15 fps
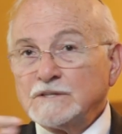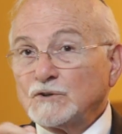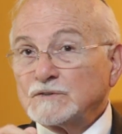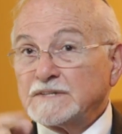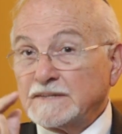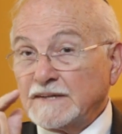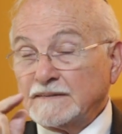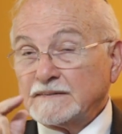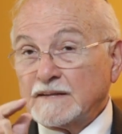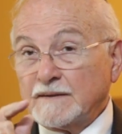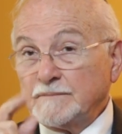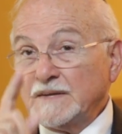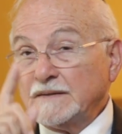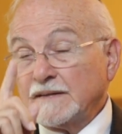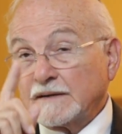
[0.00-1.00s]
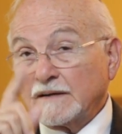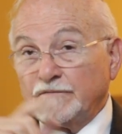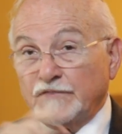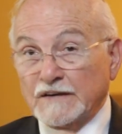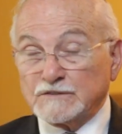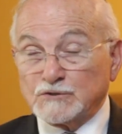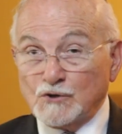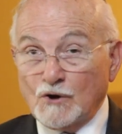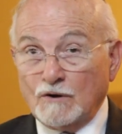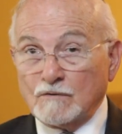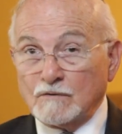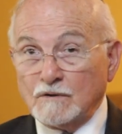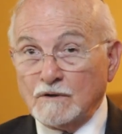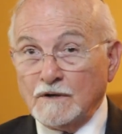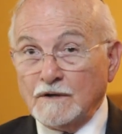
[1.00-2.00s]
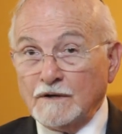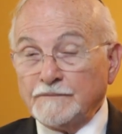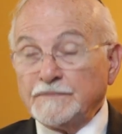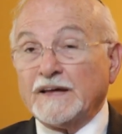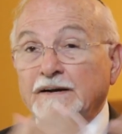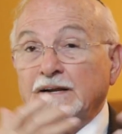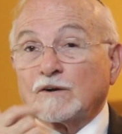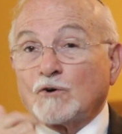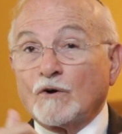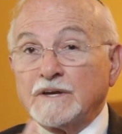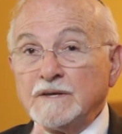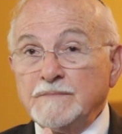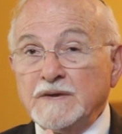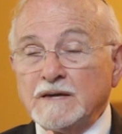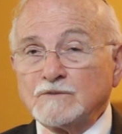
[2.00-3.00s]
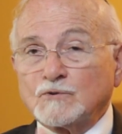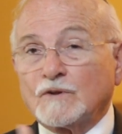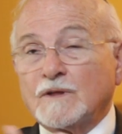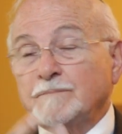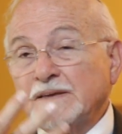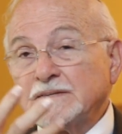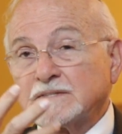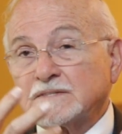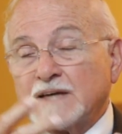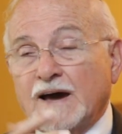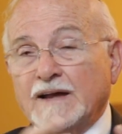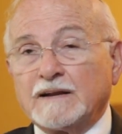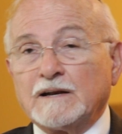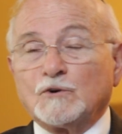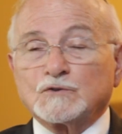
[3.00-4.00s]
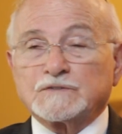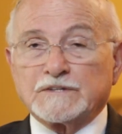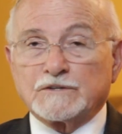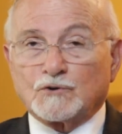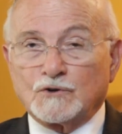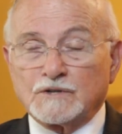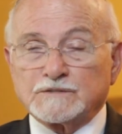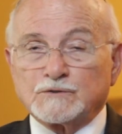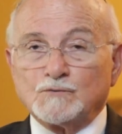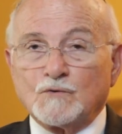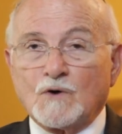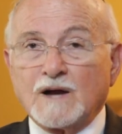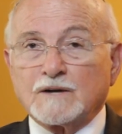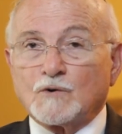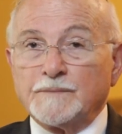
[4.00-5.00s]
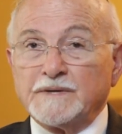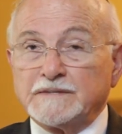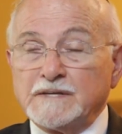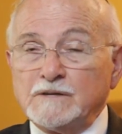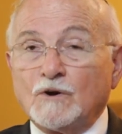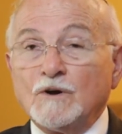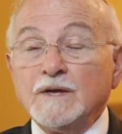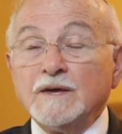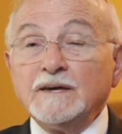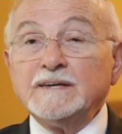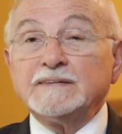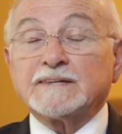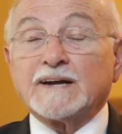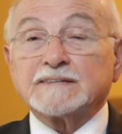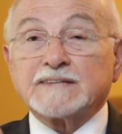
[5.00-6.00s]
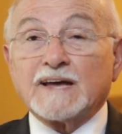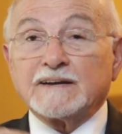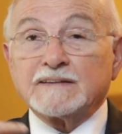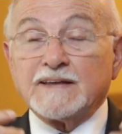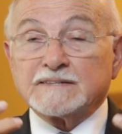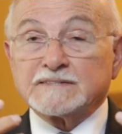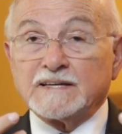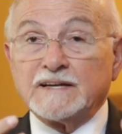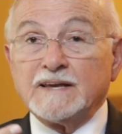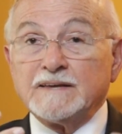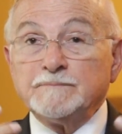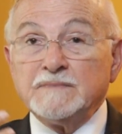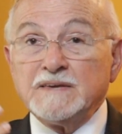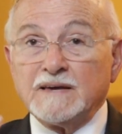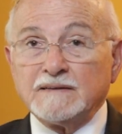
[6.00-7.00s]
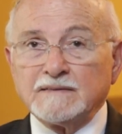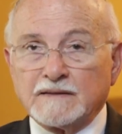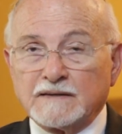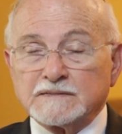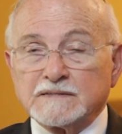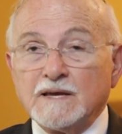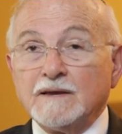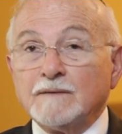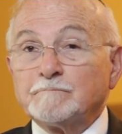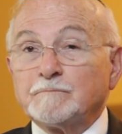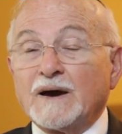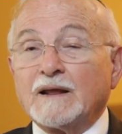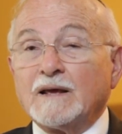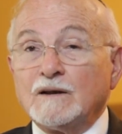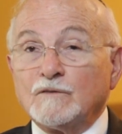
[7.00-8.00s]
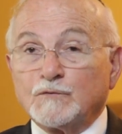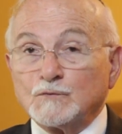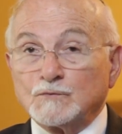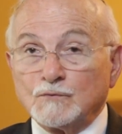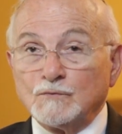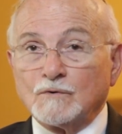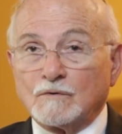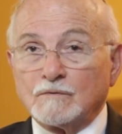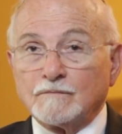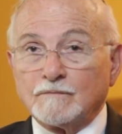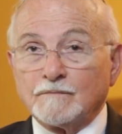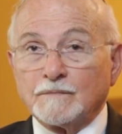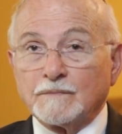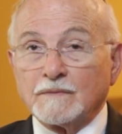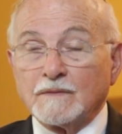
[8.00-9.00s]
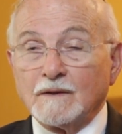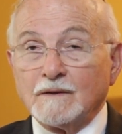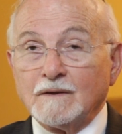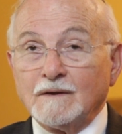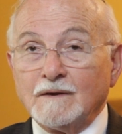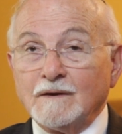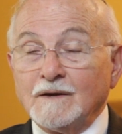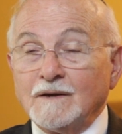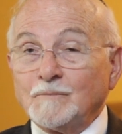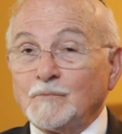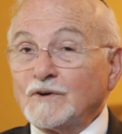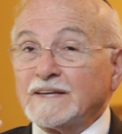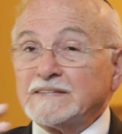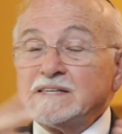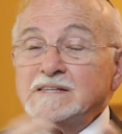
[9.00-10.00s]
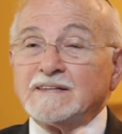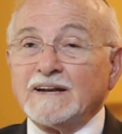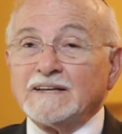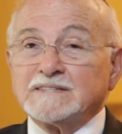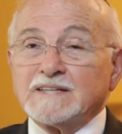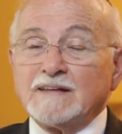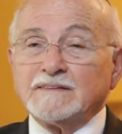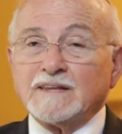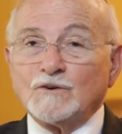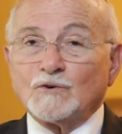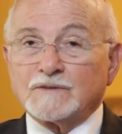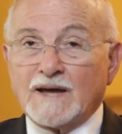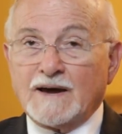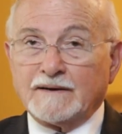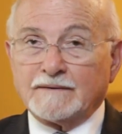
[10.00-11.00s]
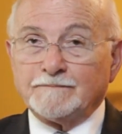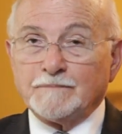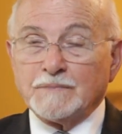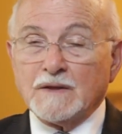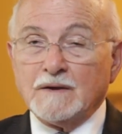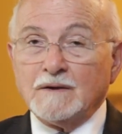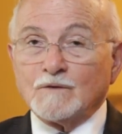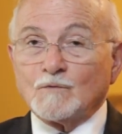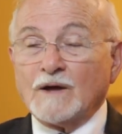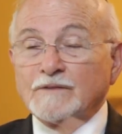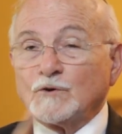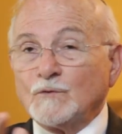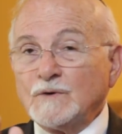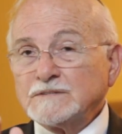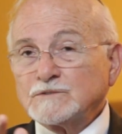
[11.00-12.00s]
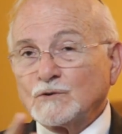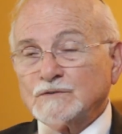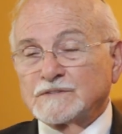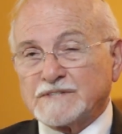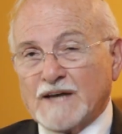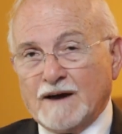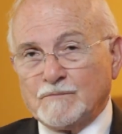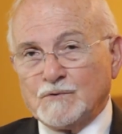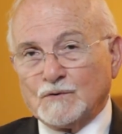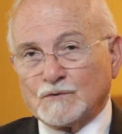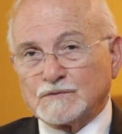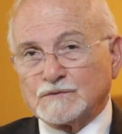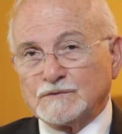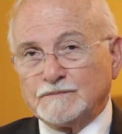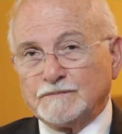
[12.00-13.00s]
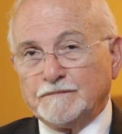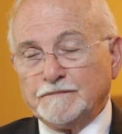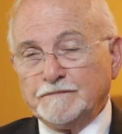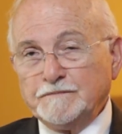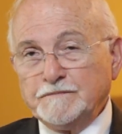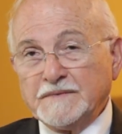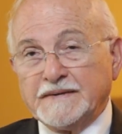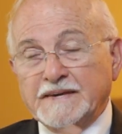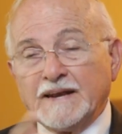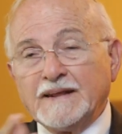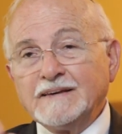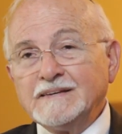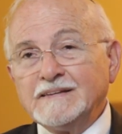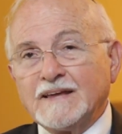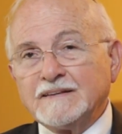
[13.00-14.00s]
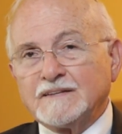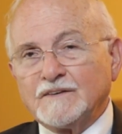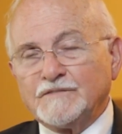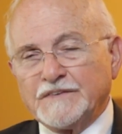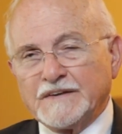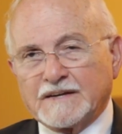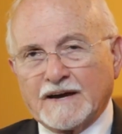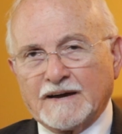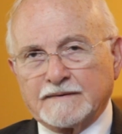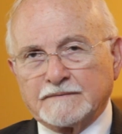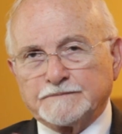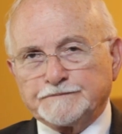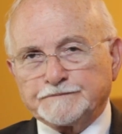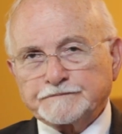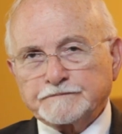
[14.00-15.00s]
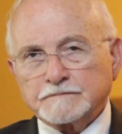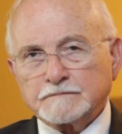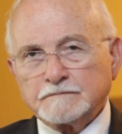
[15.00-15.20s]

sino se trata también de reflexión, de recogimiento, de pensar en los errores que uno ha cometido y tratar de hacer enmiendas para el futuro. Porque es interesante notar, cuando nuestros sabios quieren identificar